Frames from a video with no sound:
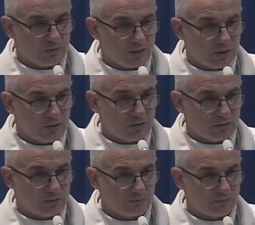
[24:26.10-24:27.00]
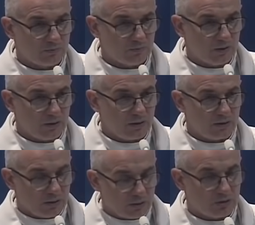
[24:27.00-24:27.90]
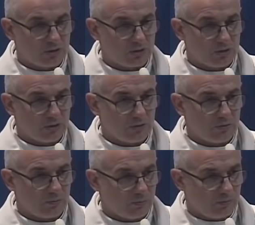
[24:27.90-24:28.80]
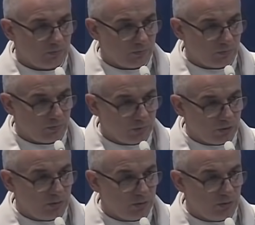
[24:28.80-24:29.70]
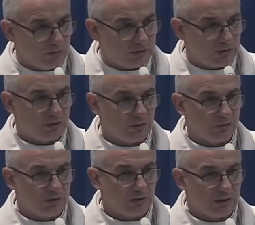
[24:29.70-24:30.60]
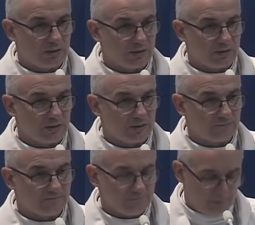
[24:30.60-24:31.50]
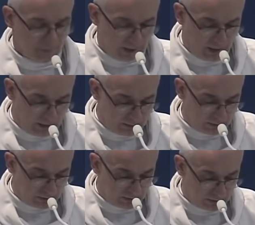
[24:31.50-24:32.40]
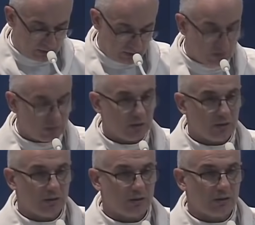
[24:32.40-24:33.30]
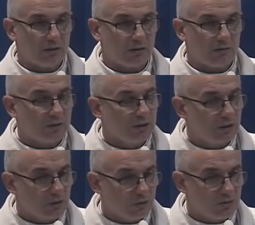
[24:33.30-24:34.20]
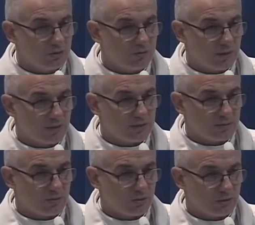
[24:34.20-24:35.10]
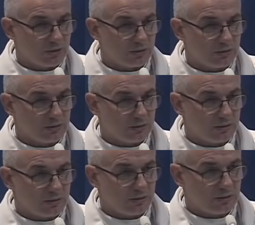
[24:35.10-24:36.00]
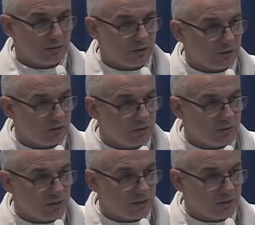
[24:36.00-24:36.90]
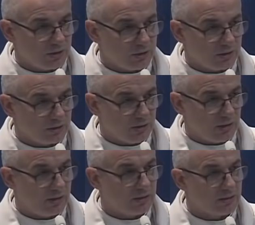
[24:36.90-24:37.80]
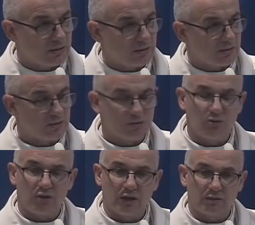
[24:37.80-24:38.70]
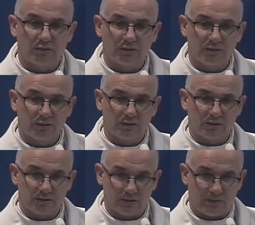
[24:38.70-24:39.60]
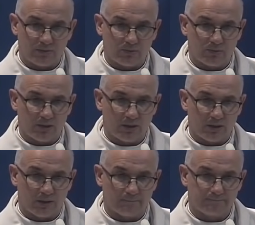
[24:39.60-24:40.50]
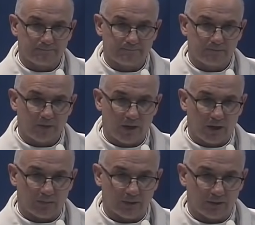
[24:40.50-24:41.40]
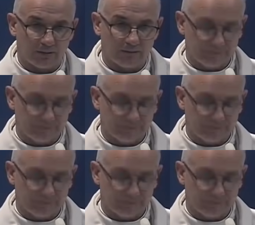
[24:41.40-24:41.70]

sercu, też podejmijmy taką intencję, aby wynagrodzić Matce Bożej nie tylko za grzechy, ale za te 100 lat zapomnienia. Amen